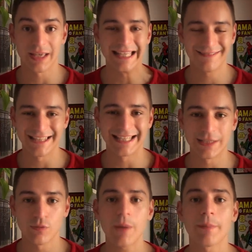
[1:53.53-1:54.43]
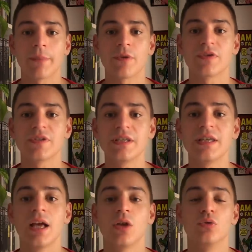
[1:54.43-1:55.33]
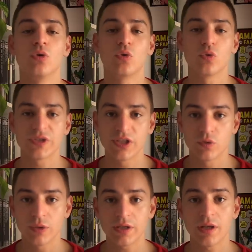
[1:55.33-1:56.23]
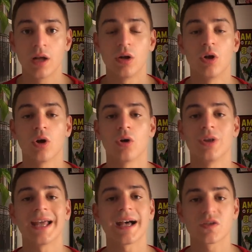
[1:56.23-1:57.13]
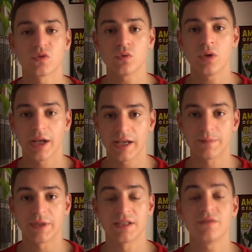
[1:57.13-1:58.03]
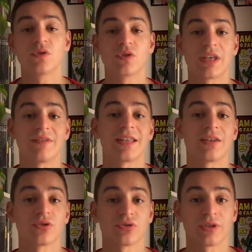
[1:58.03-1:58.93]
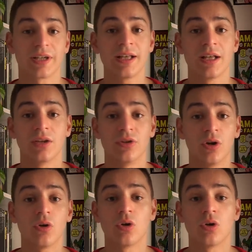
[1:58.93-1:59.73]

Infinity War permet aussi de continuer leur narration respective de ce qui avait été engendré dans